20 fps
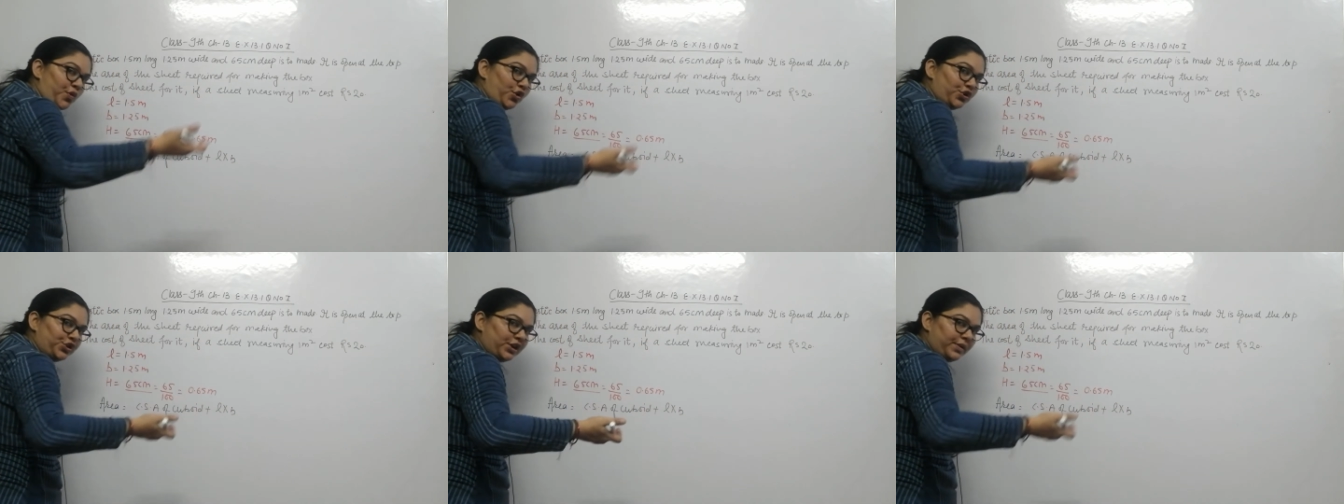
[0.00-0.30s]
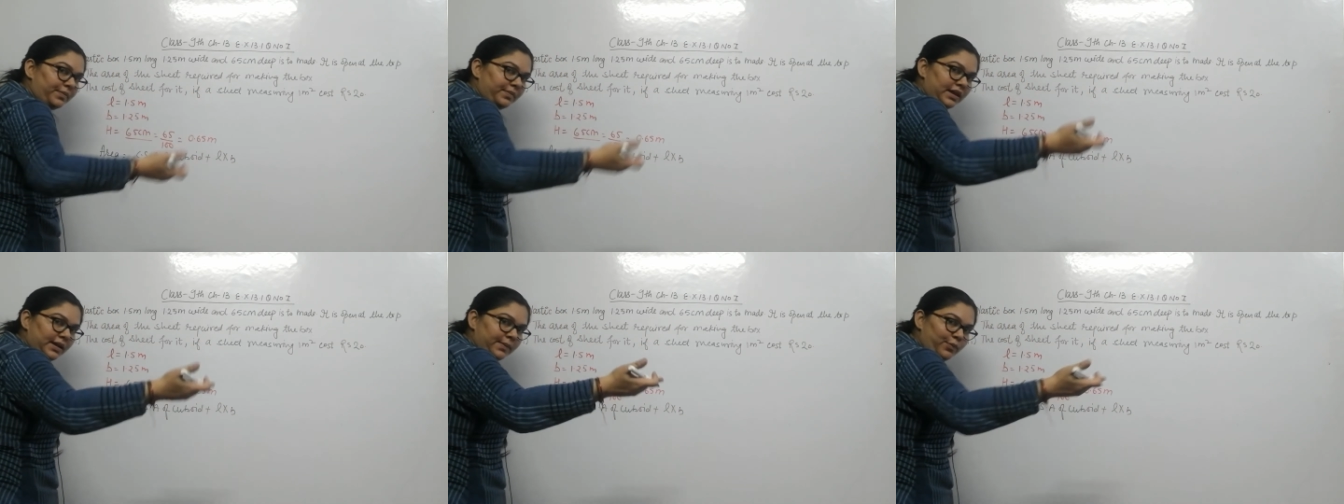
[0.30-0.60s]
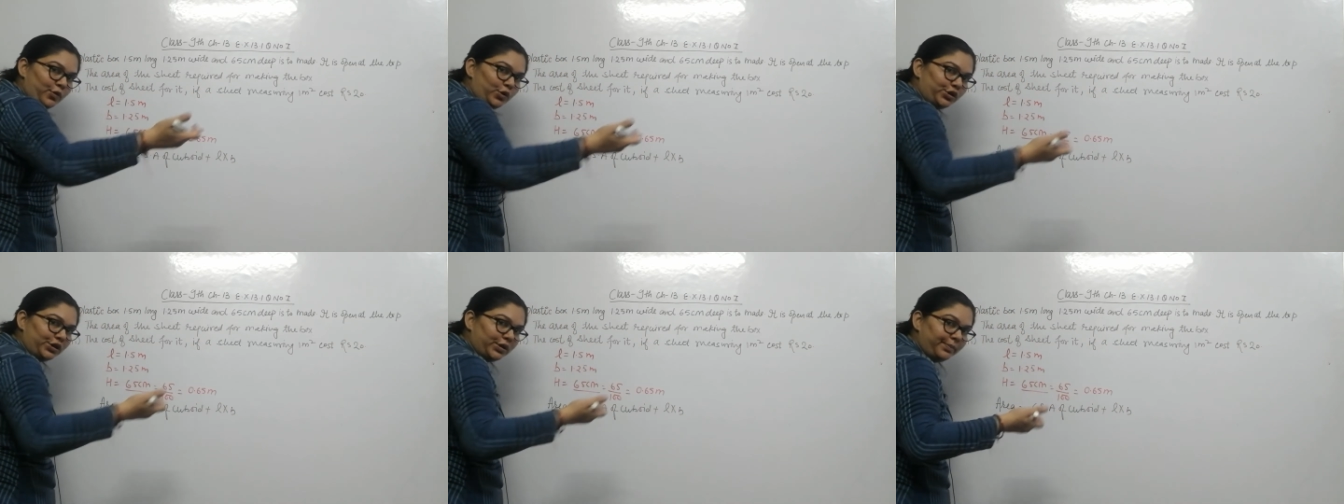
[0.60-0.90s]
बॉटम है
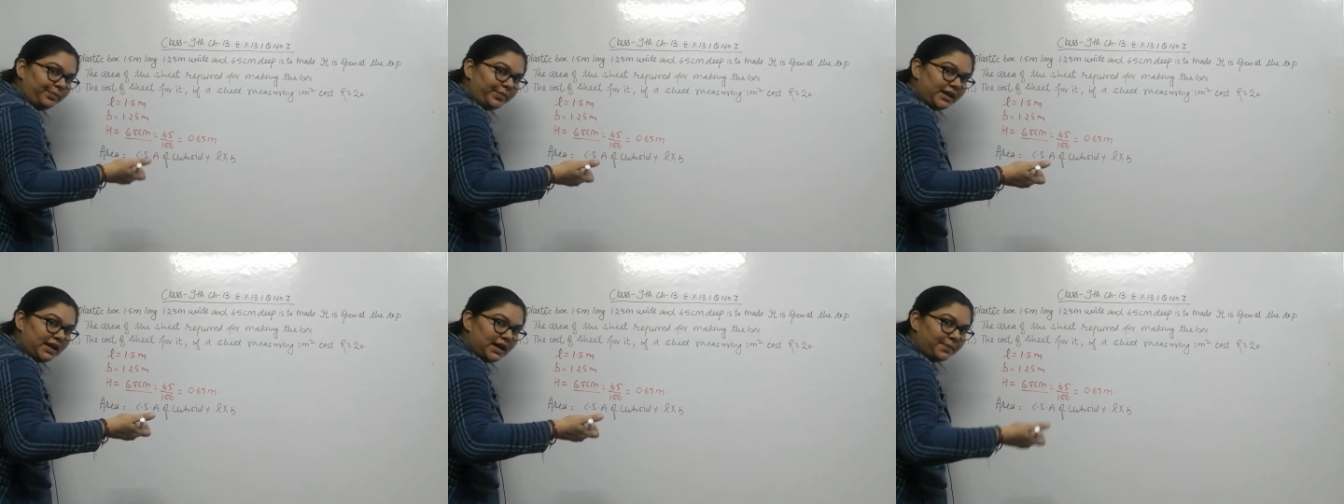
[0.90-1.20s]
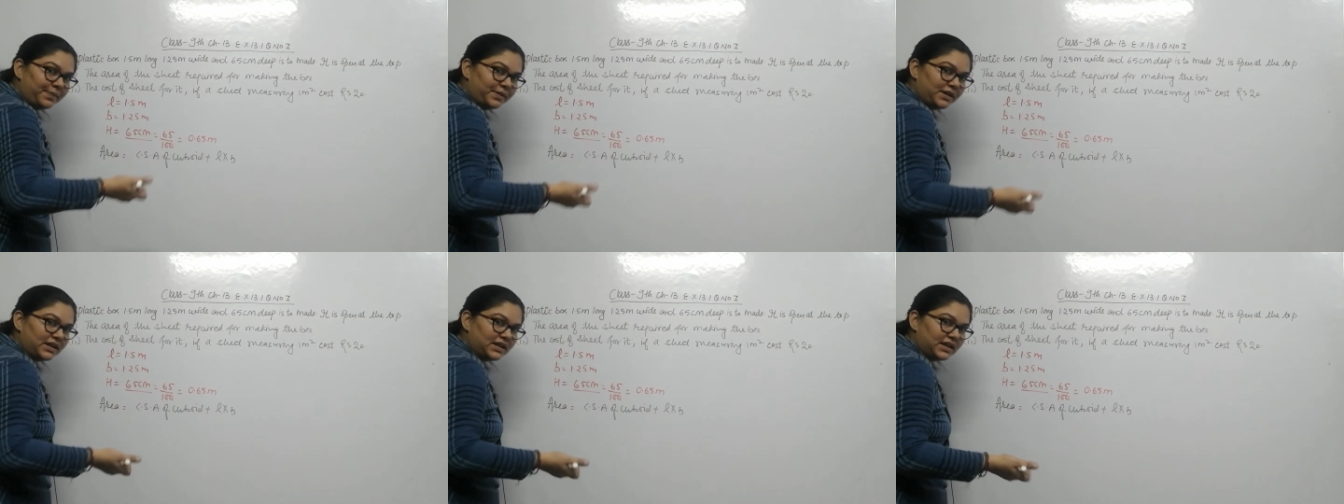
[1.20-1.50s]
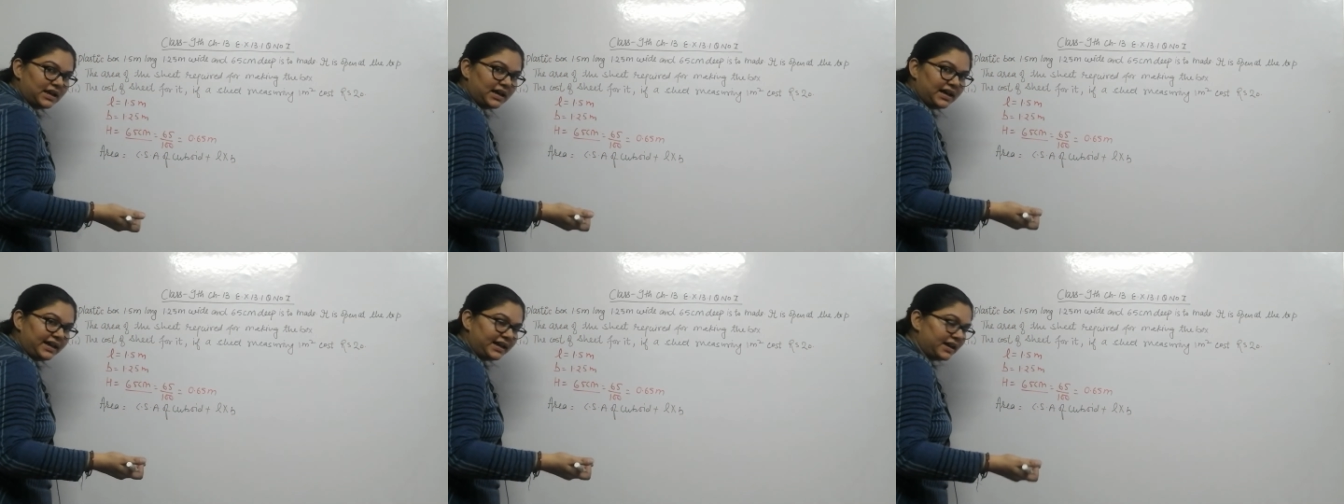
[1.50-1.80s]
बॉटम भी आपकी
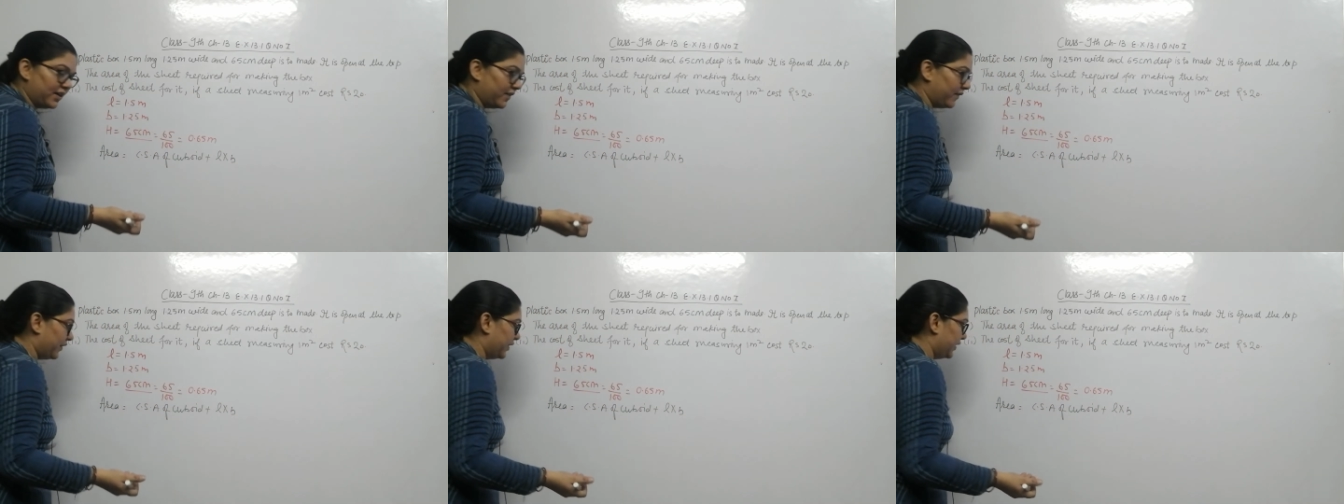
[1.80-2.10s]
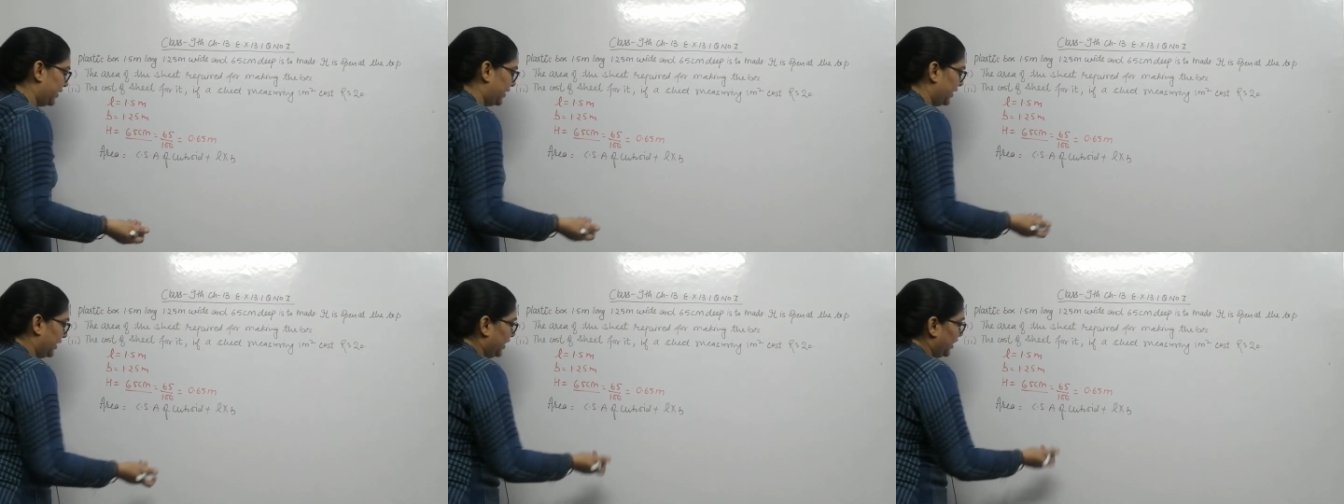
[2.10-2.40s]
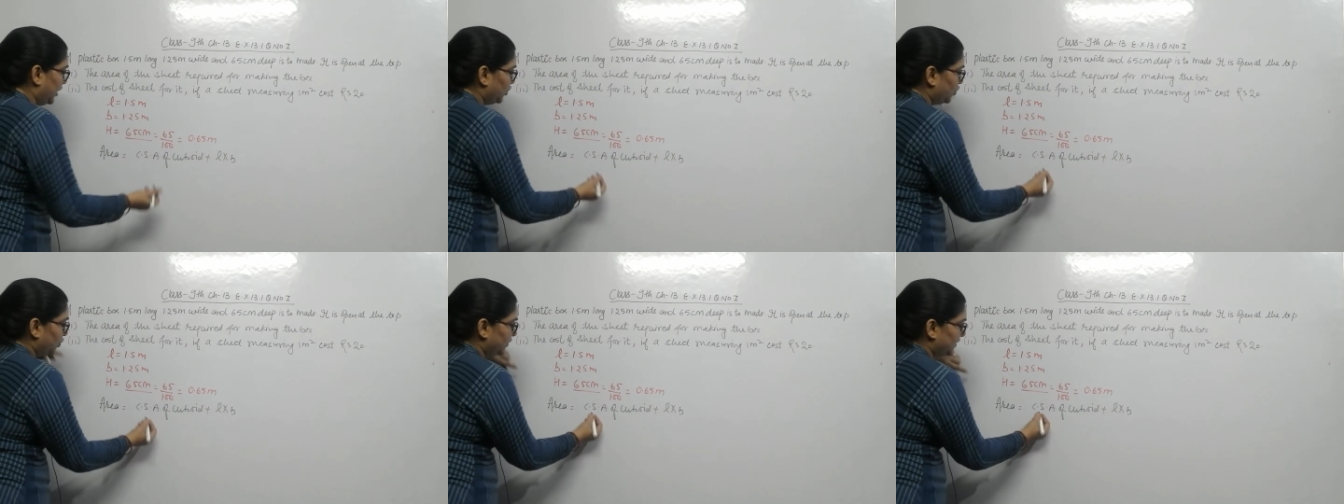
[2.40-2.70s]
क्या है कवर
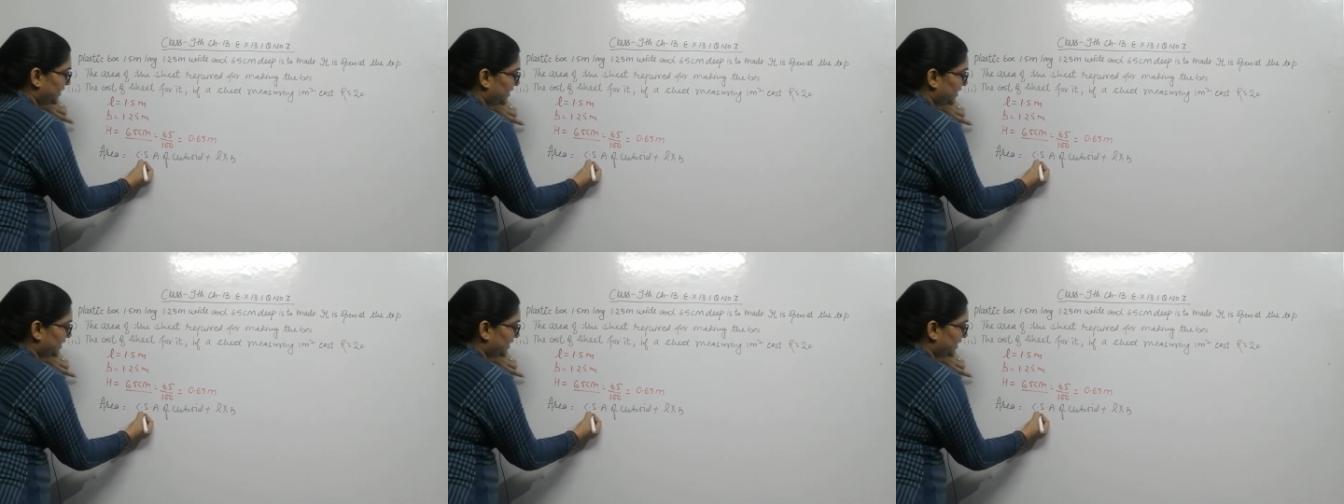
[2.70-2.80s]
तो